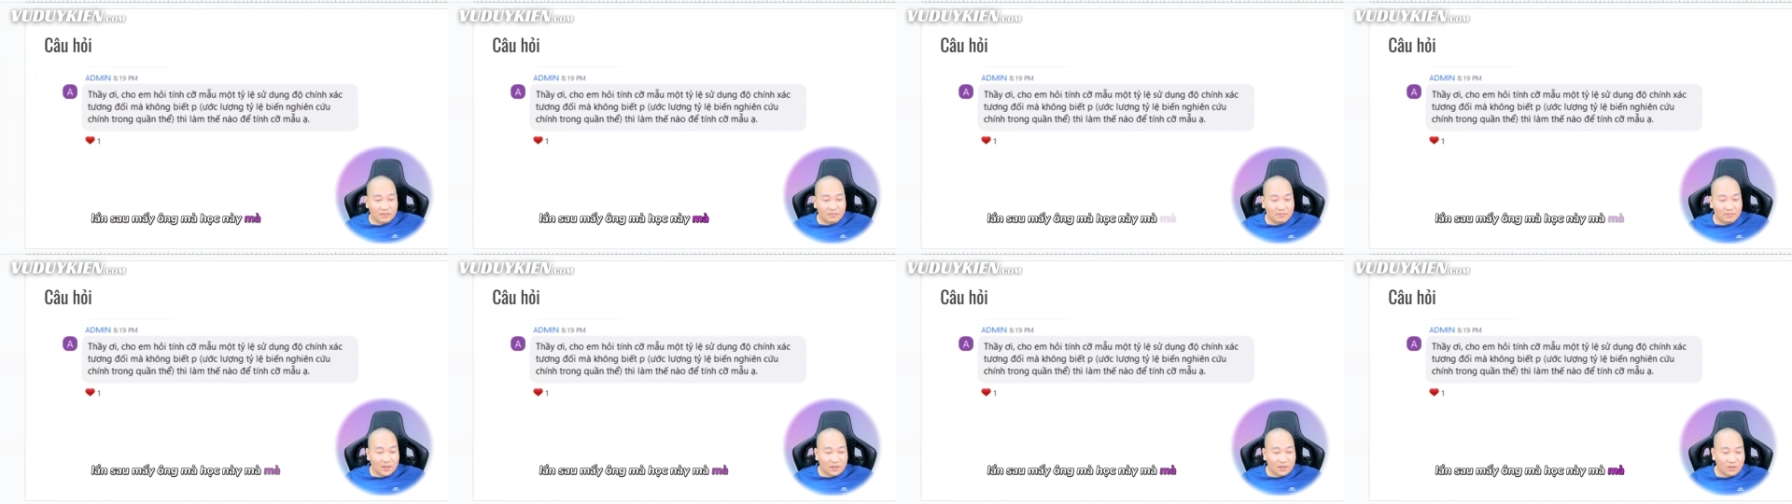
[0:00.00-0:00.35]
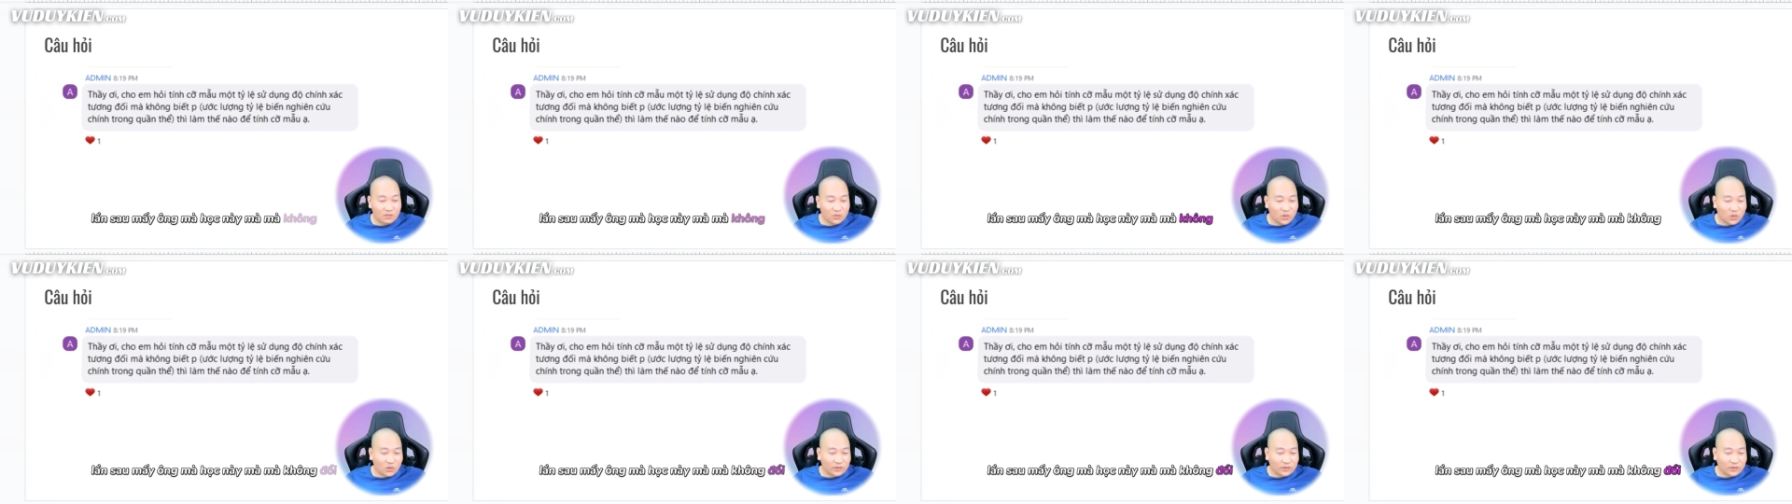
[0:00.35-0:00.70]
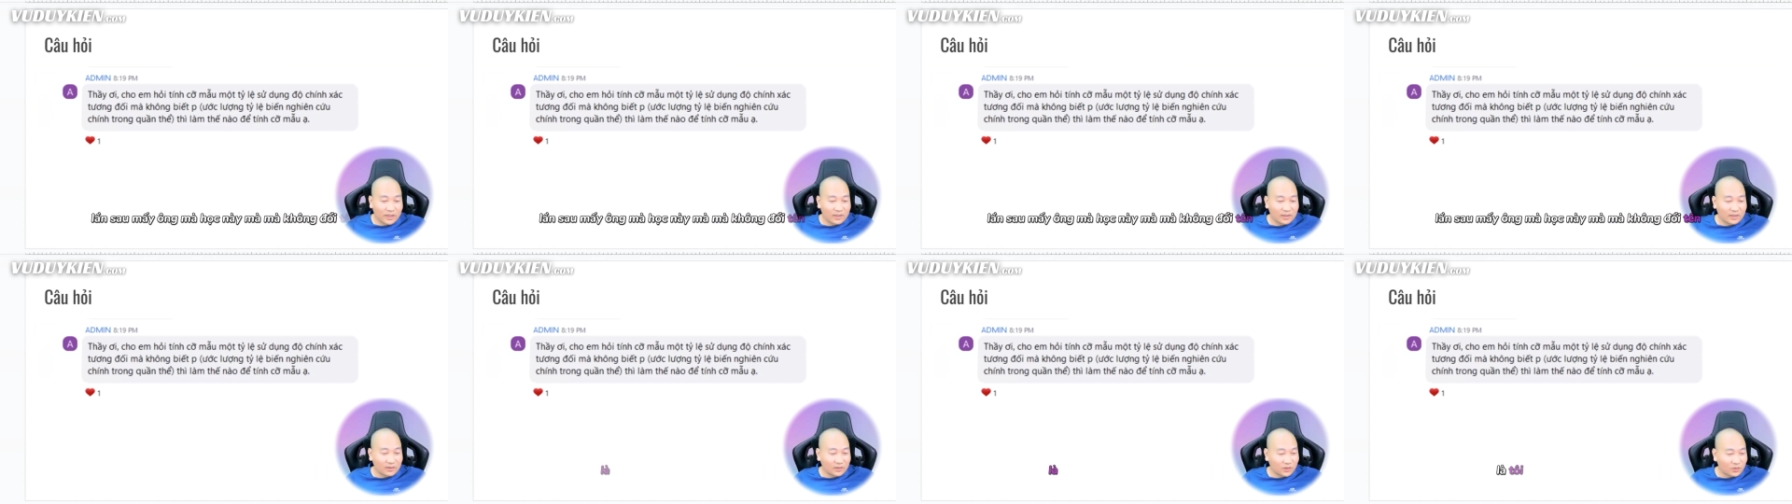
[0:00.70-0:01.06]
mà không đổi
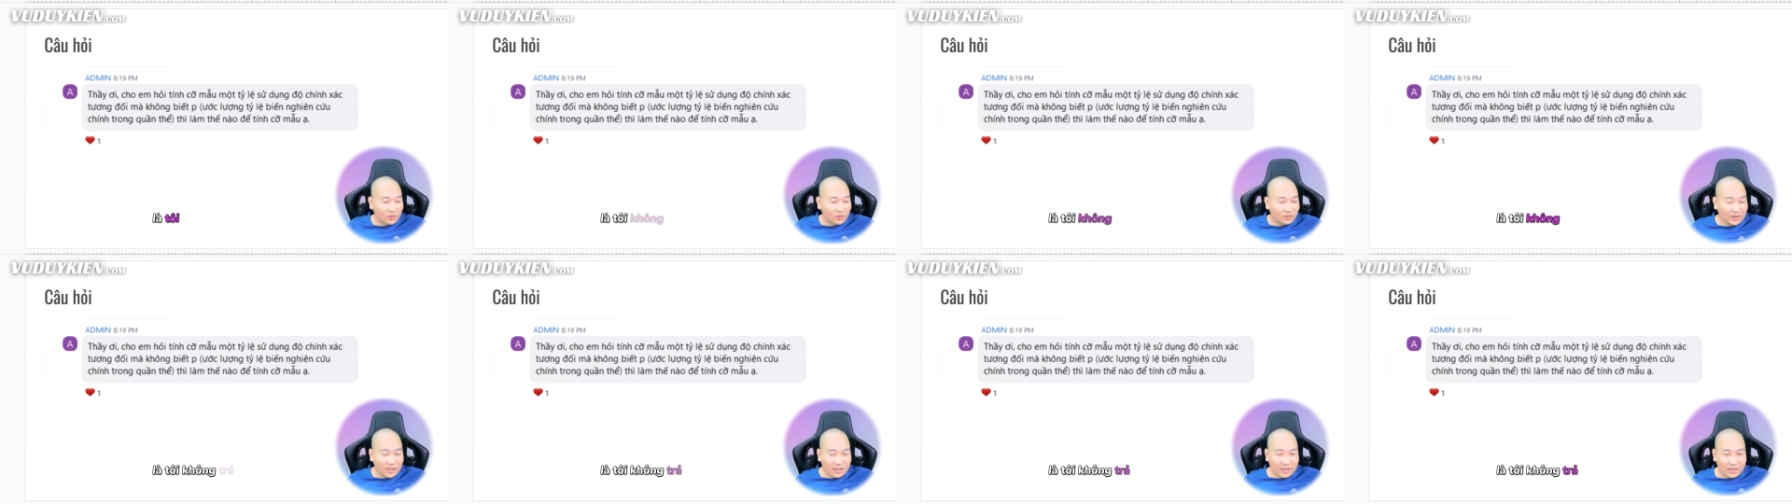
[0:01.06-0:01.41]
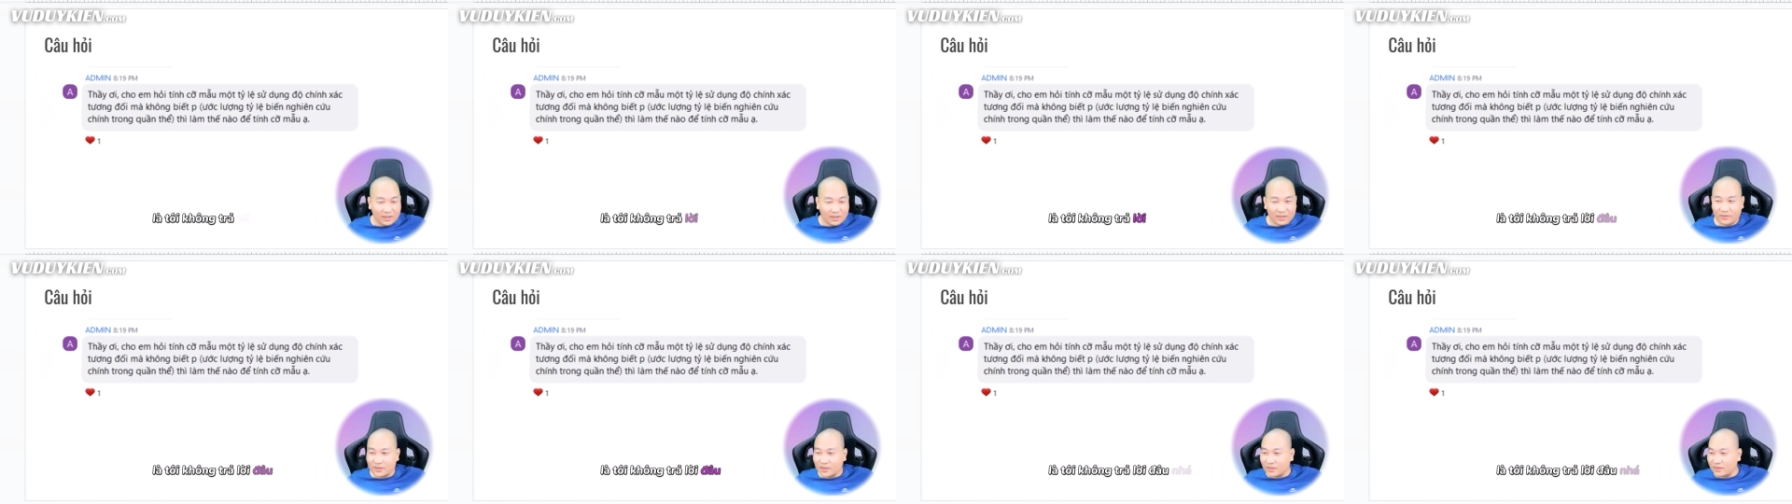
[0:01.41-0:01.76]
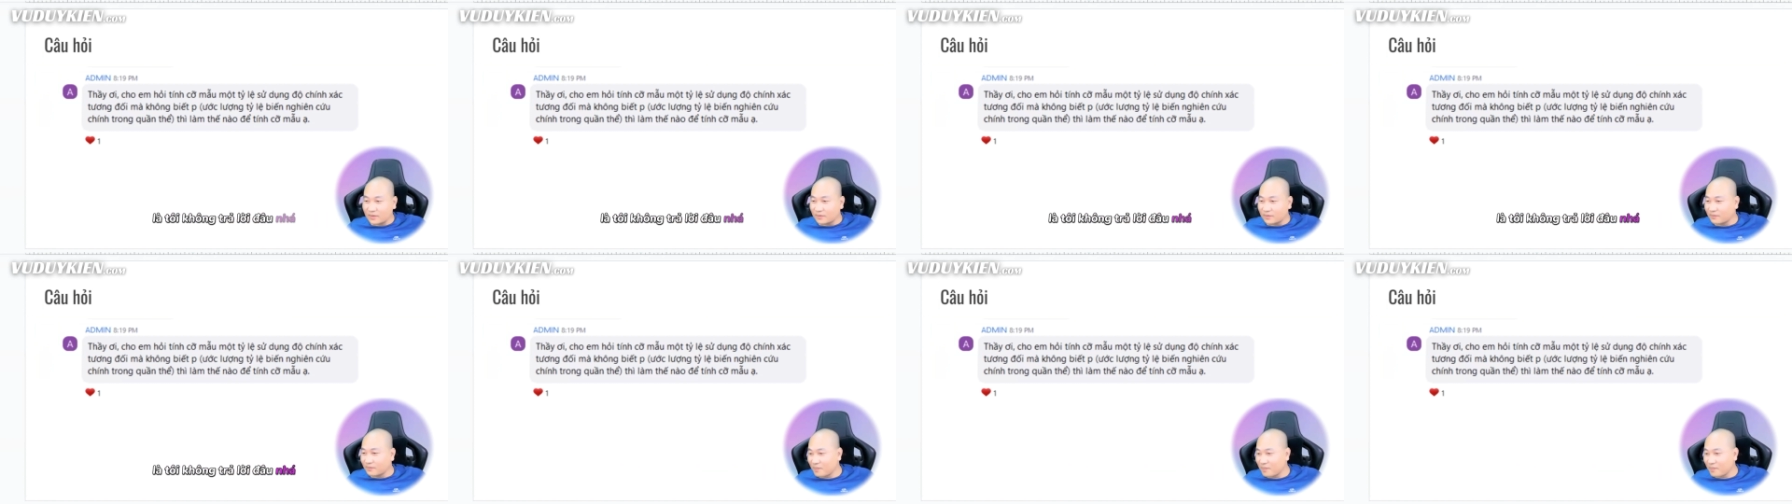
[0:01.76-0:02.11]
tên là không trả lời đâu
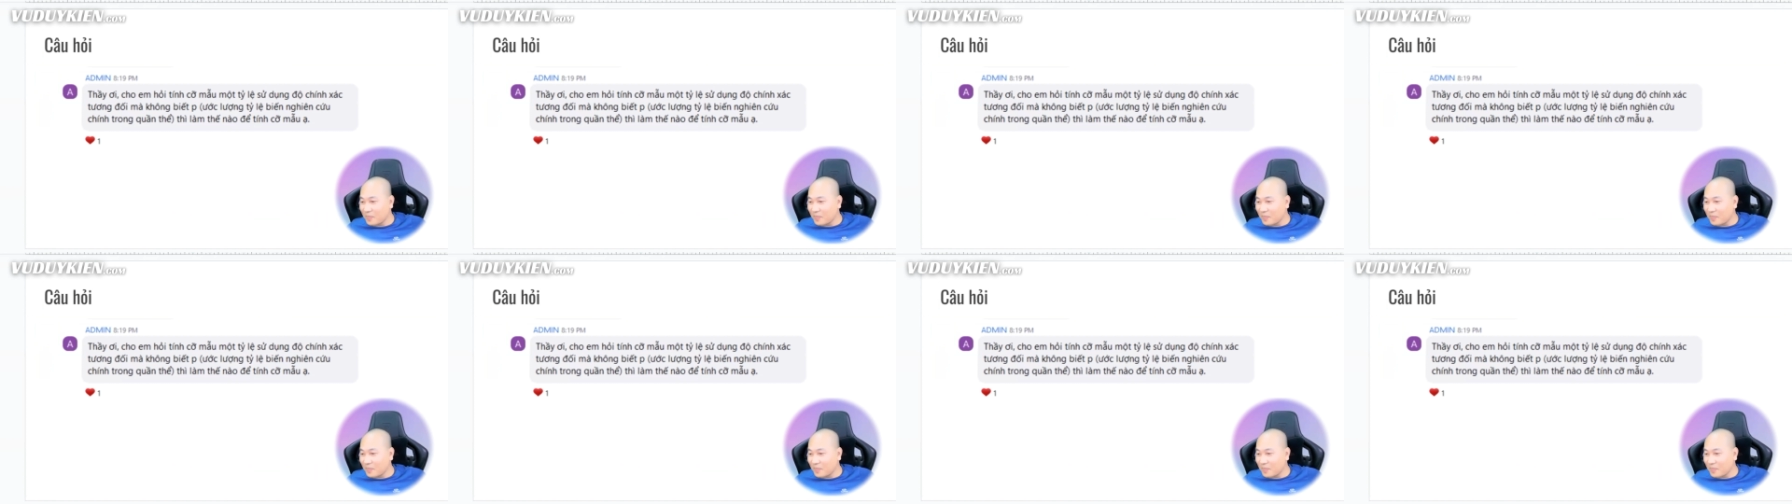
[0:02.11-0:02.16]
nhá.